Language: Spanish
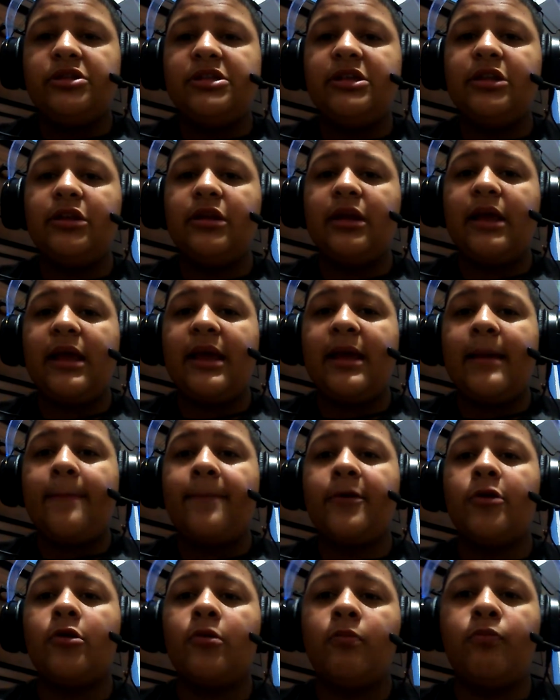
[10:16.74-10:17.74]
Eh,
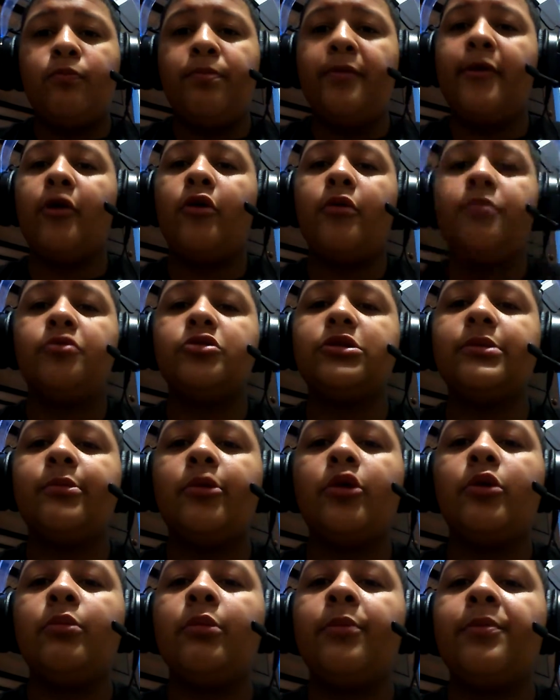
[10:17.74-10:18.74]
pero mejor búsquenme
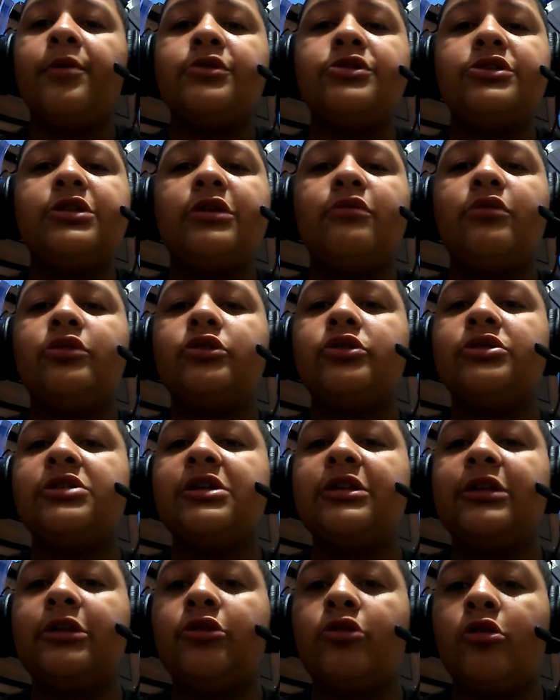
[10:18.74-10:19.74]
como
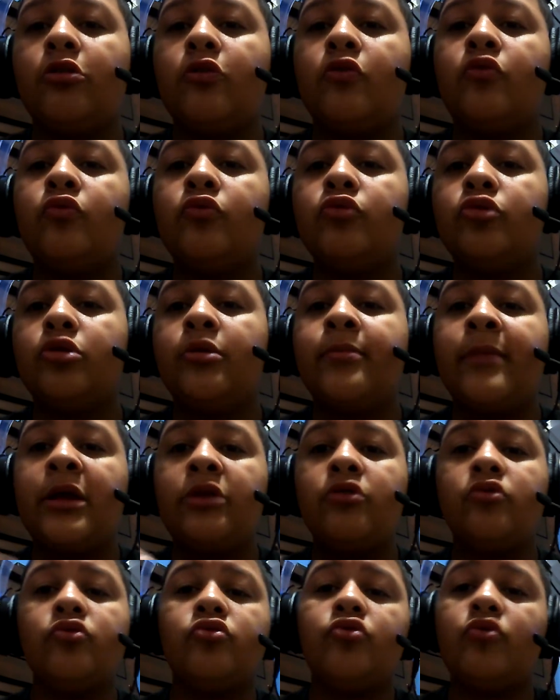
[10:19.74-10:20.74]
Emperador747, todo junto,
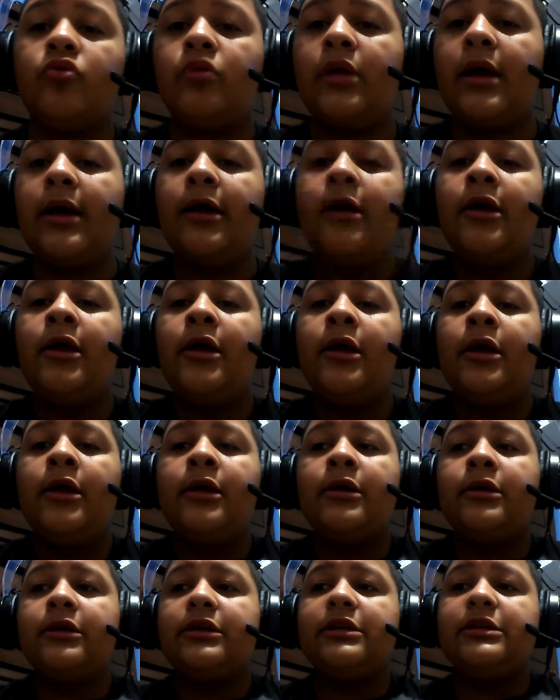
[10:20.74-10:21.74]
mayúscula.
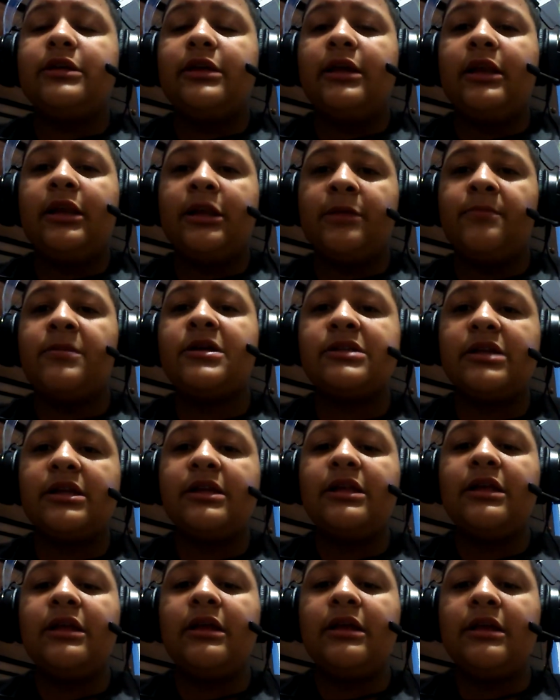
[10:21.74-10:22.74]
Que les va a
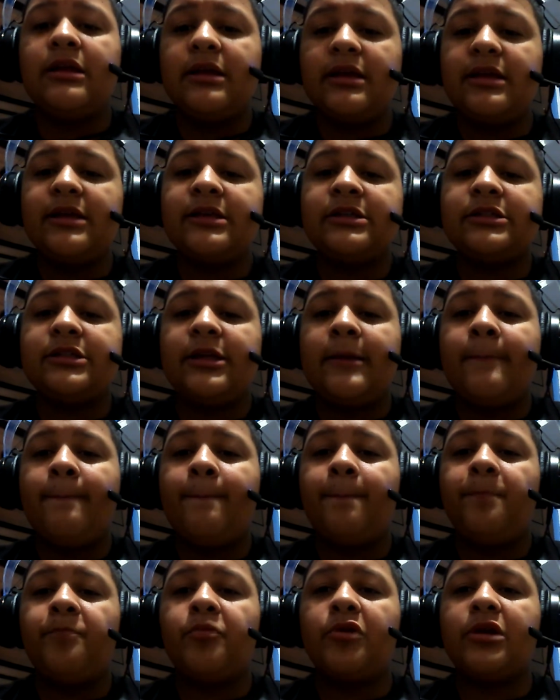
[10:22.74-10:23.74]
salir ese.
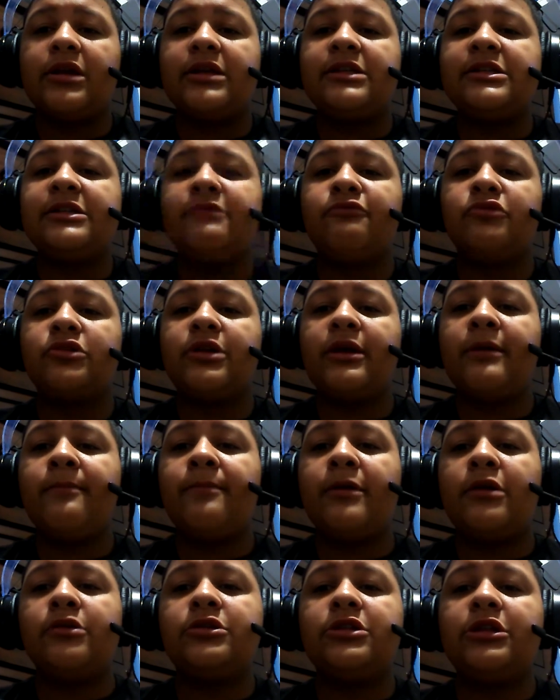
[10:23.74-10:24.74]
Porque si buscan
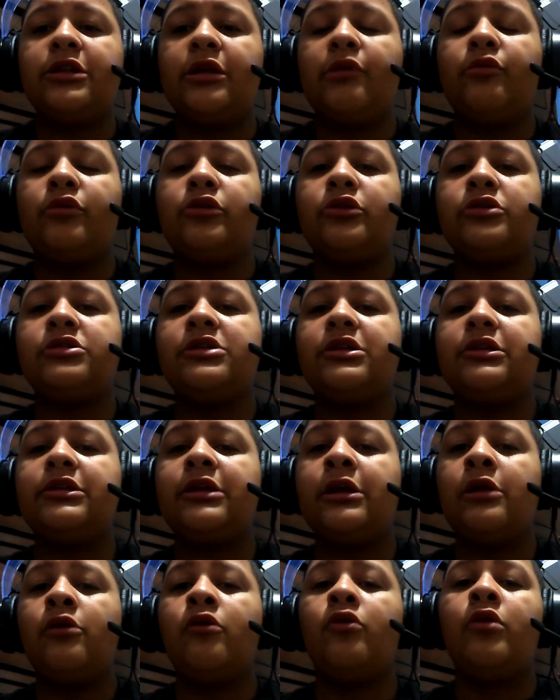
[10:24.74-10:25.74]
Emperador
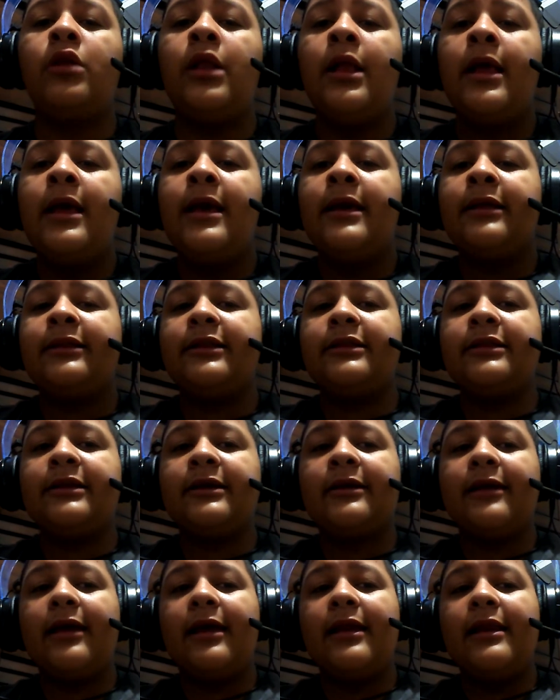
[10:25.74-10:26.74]
747 LOL,
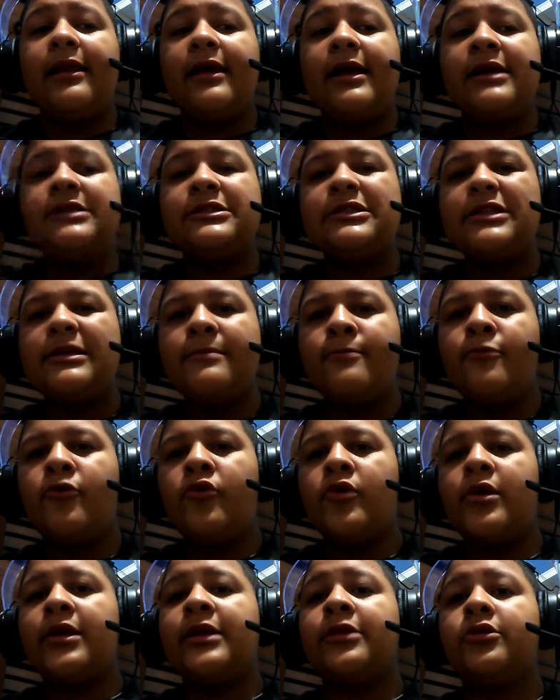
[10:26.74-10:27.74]
tendrán que darle a See
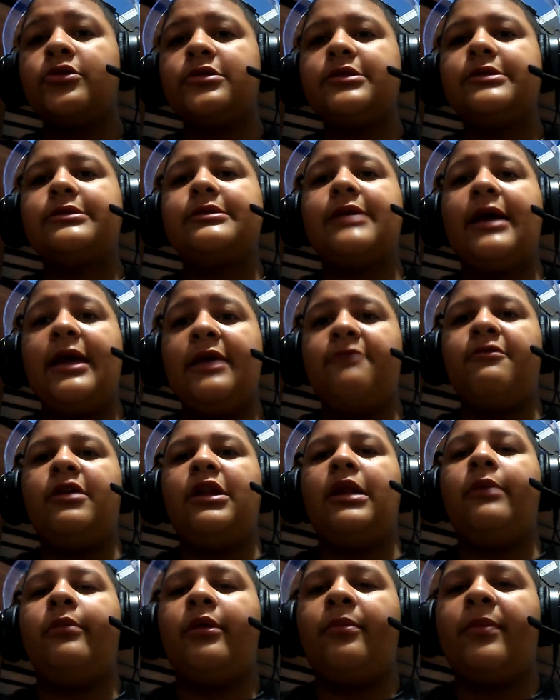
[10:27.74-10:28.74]
More y entonces ahí
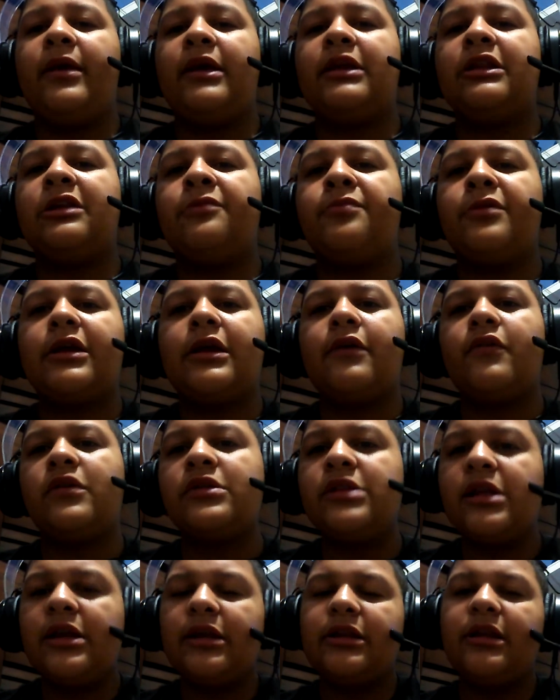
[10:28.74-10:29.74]
van a mi página para que
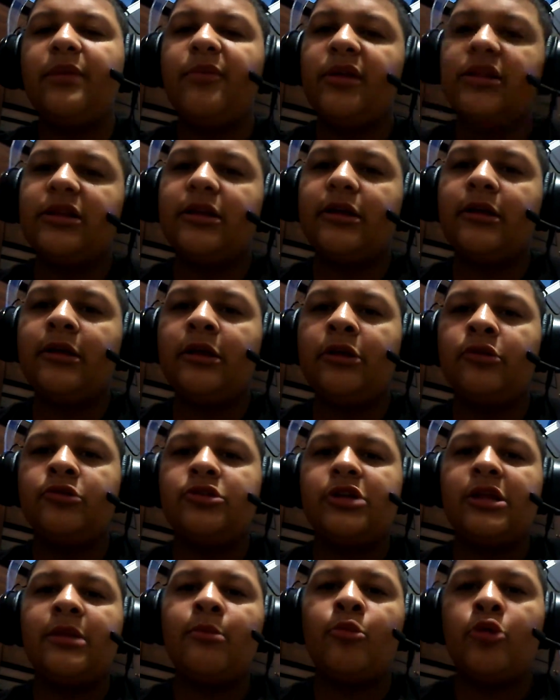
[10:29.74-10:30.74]
vean directamente y no
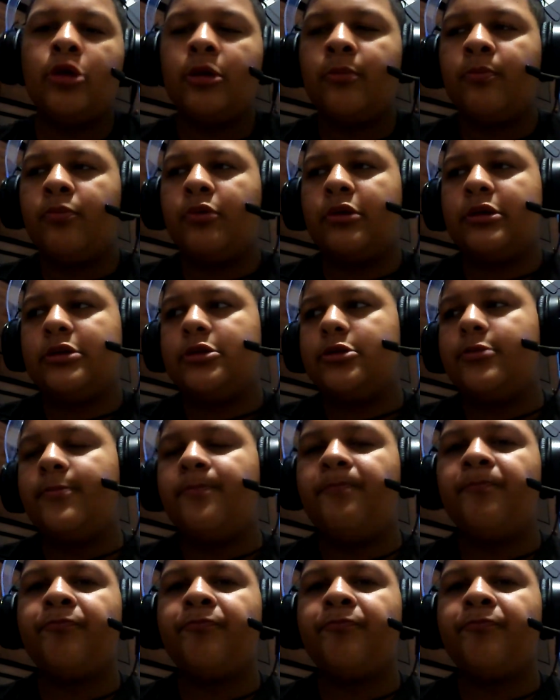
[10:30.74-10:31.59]
se demoren, pues.